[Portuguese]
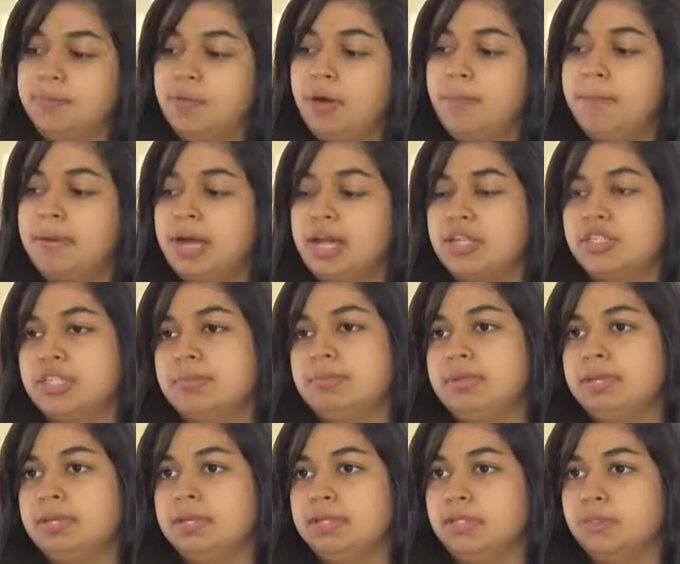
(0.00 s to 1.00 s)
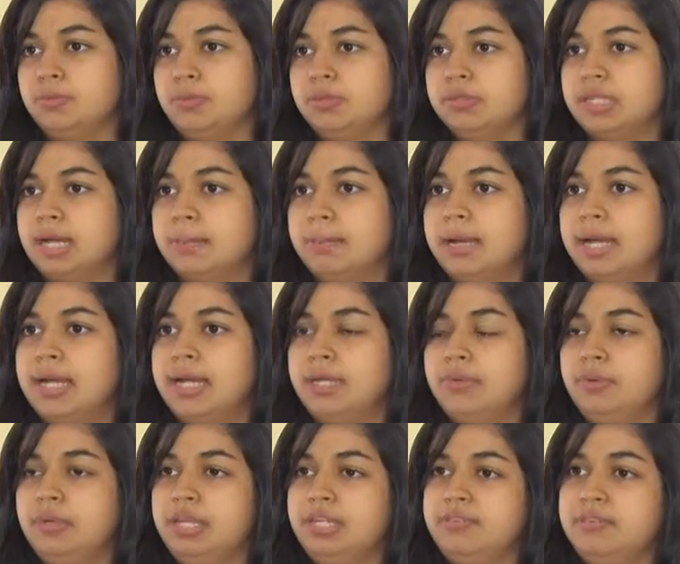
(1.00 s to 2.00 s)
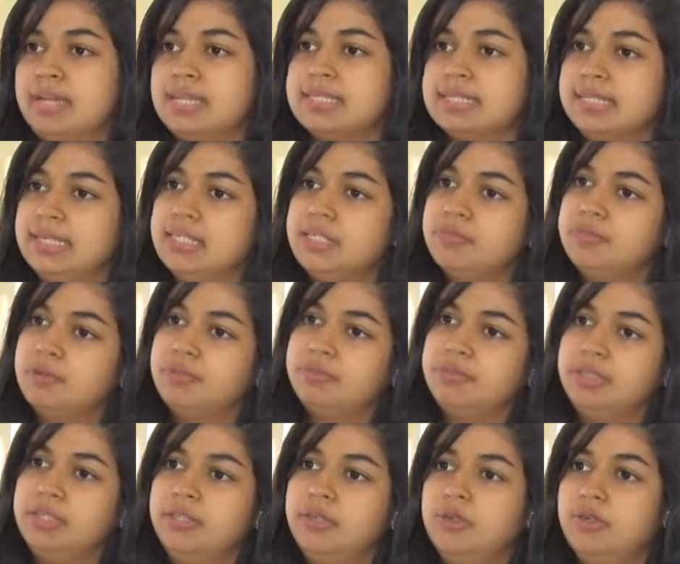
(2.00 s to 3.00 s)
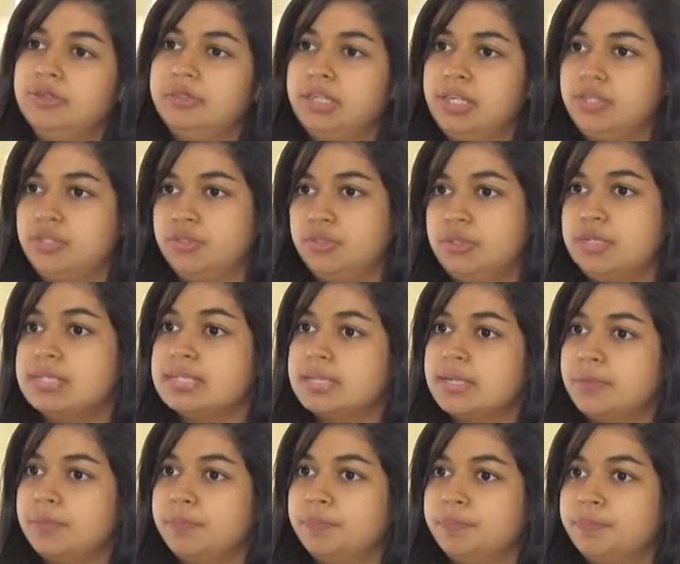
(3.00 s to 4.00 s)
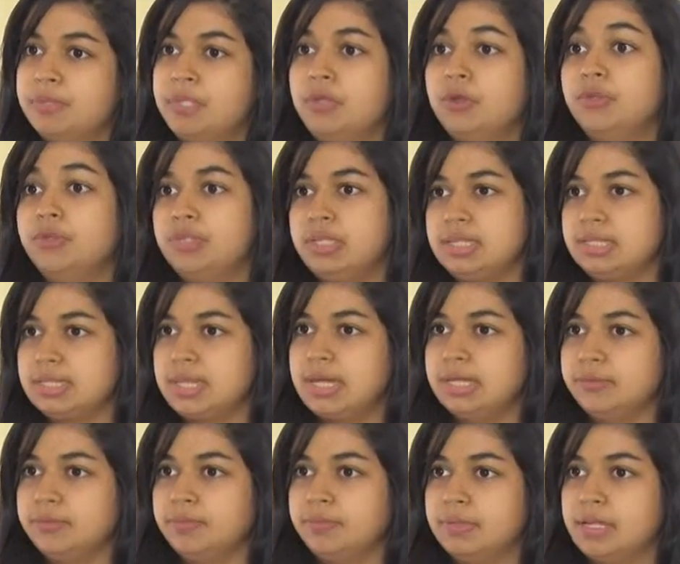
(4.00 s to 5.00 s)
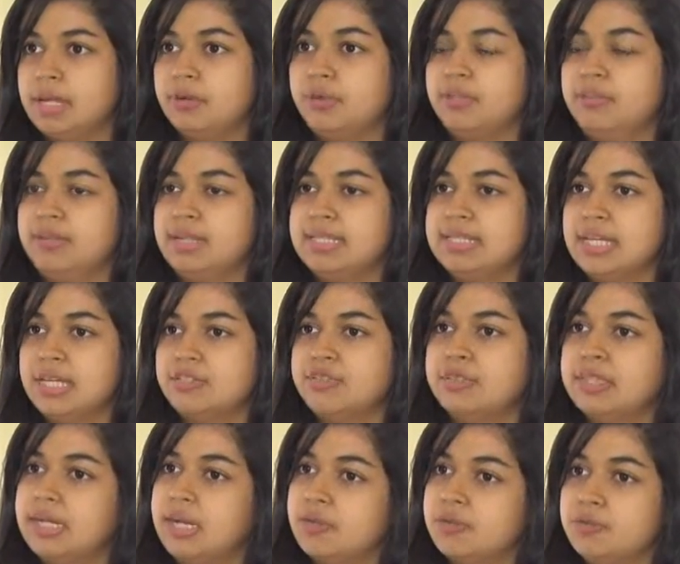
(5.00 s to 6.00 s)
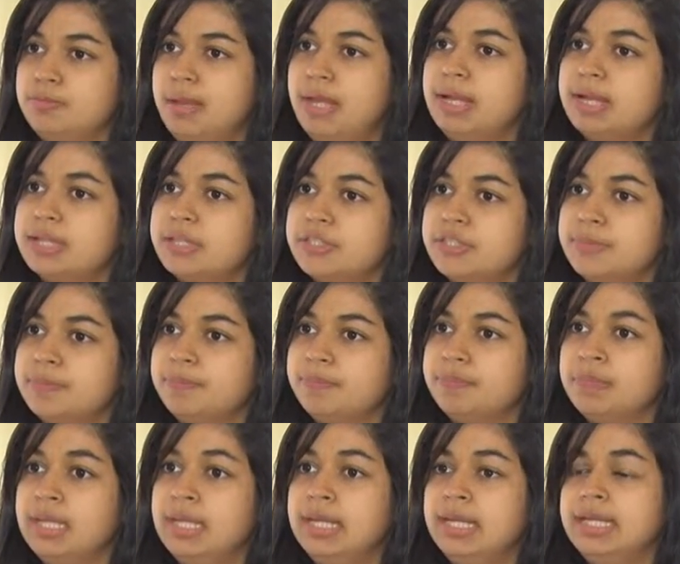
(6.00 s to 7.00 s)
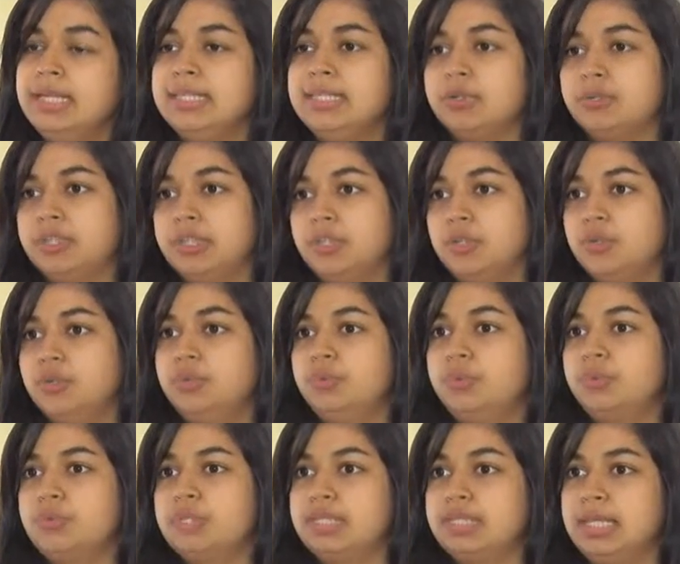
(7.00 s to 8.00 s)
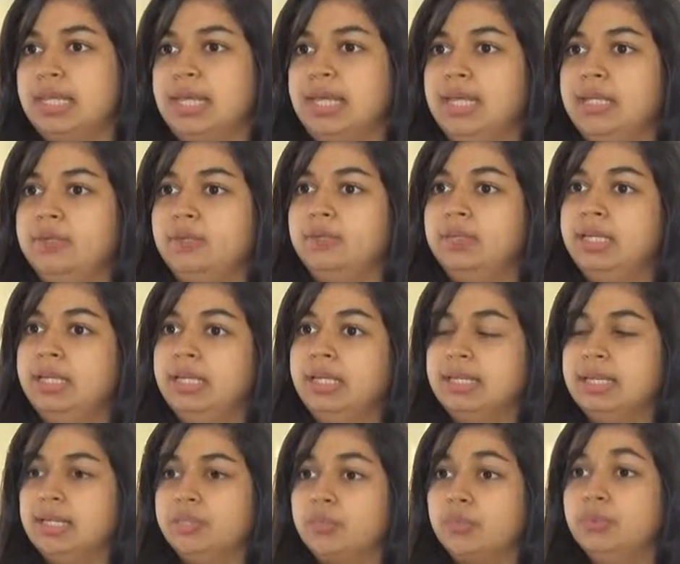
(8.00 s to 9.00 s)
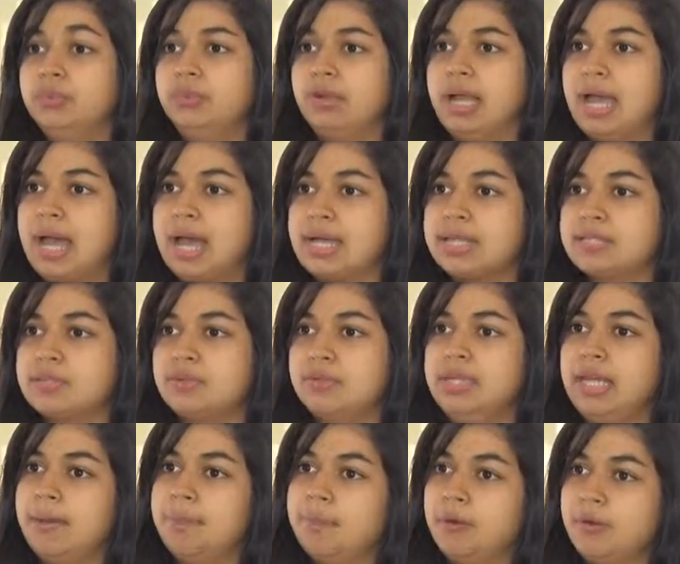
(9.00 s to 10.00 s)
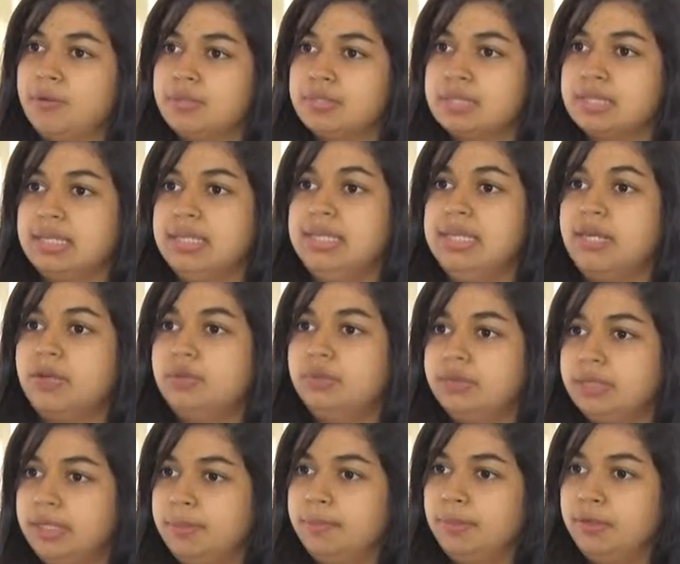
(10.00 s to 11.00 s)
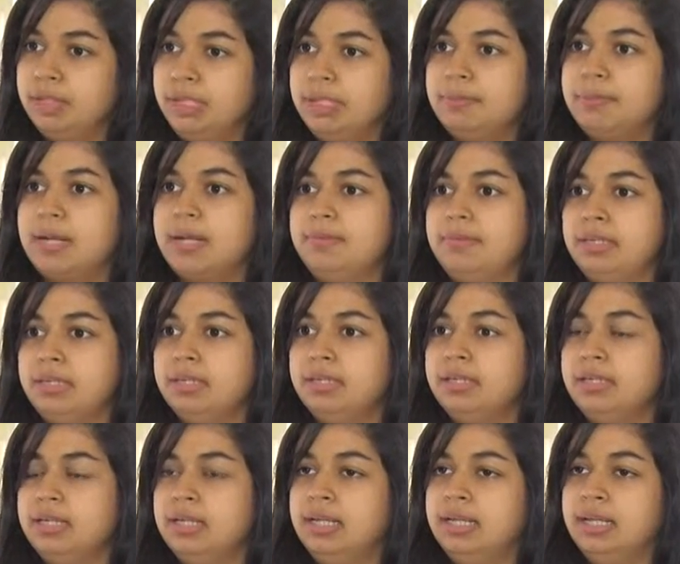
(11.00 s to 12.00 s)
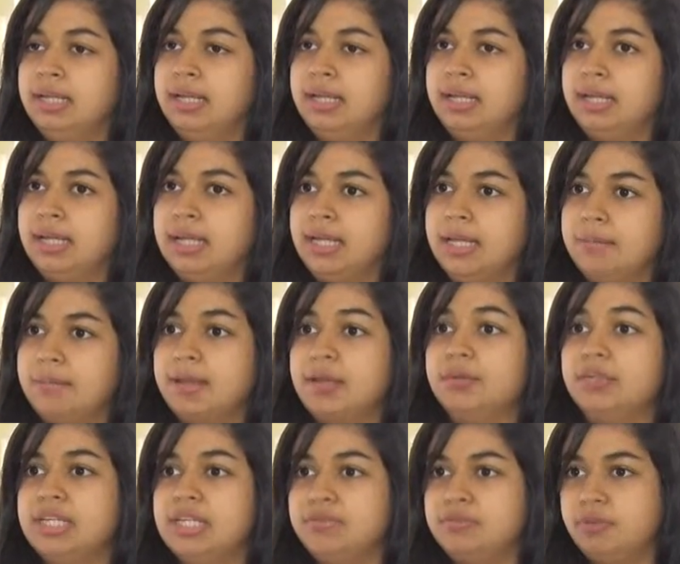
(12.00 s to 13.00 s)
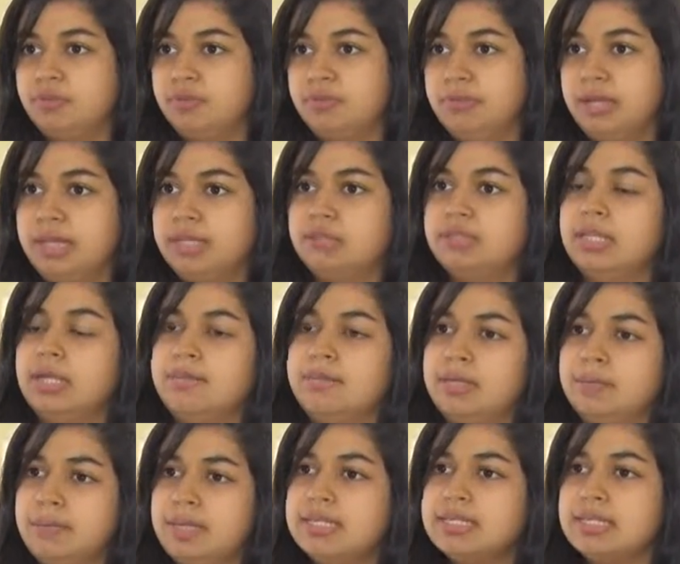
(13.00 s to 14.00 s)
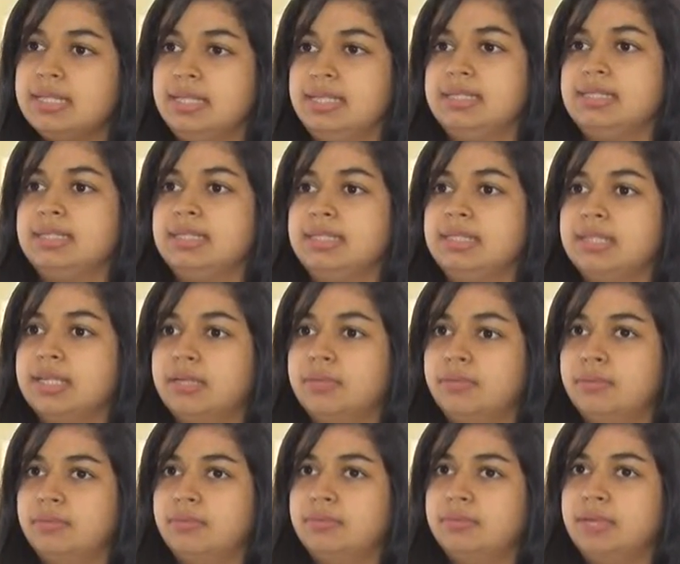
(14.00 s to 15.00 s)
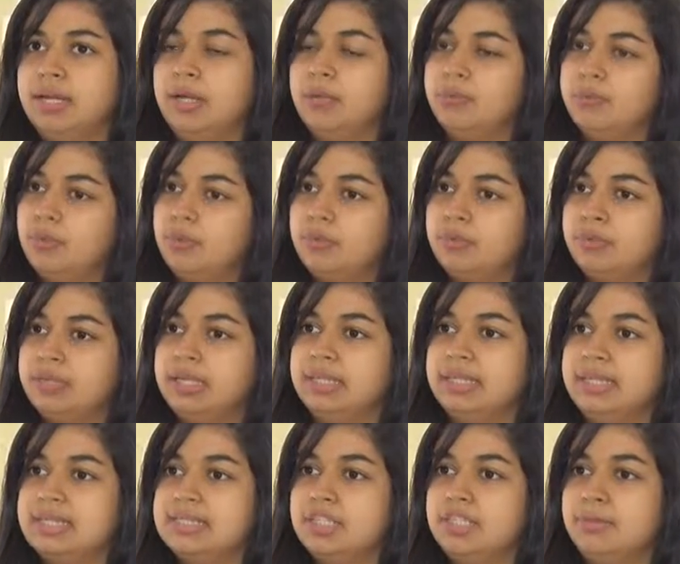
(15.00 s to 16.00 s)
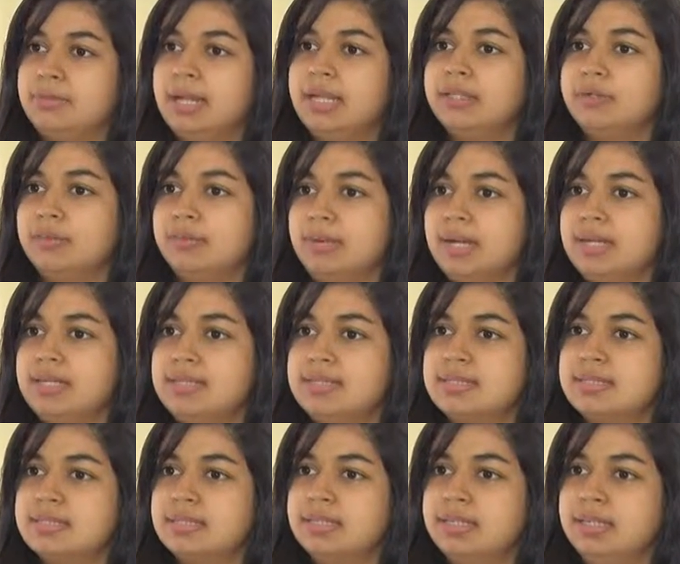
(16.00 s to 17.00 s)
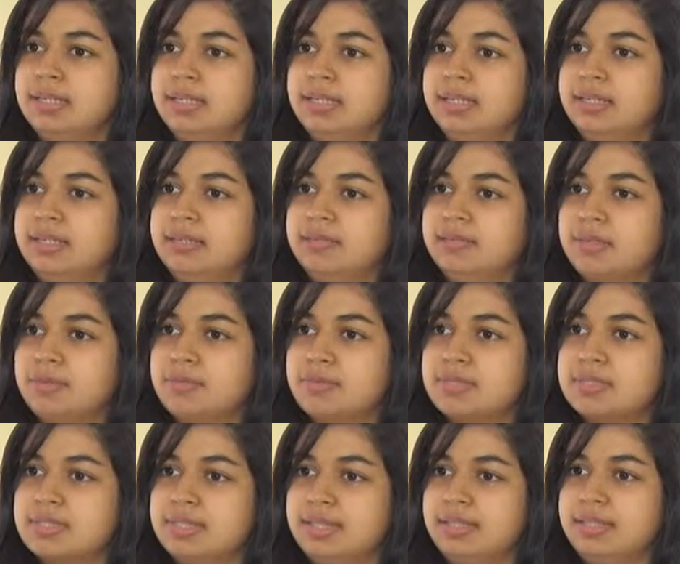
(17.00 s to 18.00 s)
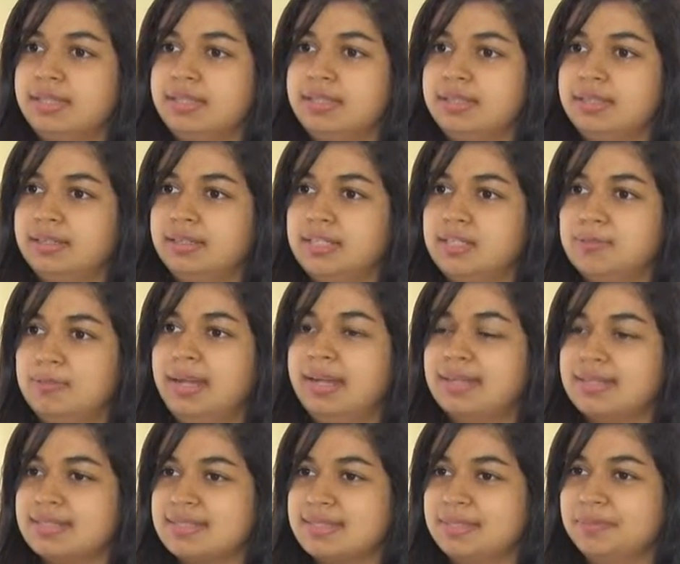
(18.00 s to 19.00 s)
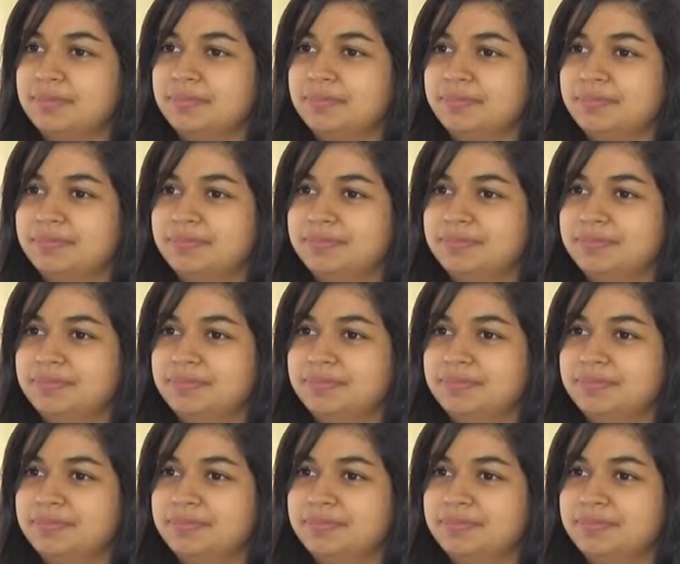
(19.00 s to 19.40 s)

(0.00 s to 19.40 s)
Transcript: Boa parte da minha, do meu trabalho ele vai ser desenvolvido em outra instituição, em outro estado, na Universidade Federal de Uberlândia. Então tem todo um custeio, né, todo um gasto e a bolsa iria contribuir para, minha, é, para o desenvolvimento da minha pesquisa. Então é um pouco né, desanimador, mas vamos ter esperança.